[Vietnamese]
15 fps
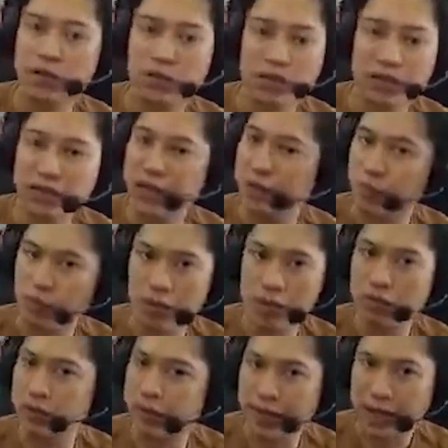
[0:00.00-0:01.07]
nhiều khi điểm nó cũng
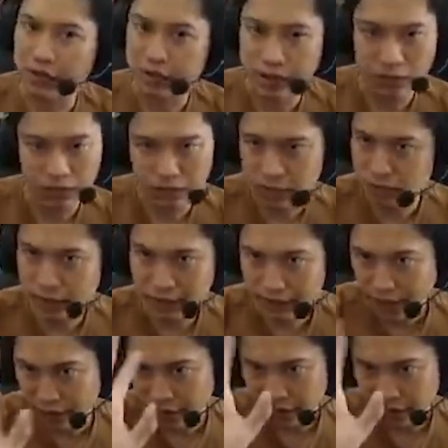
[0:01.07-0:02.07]
không thể cao được đâu, không thể cao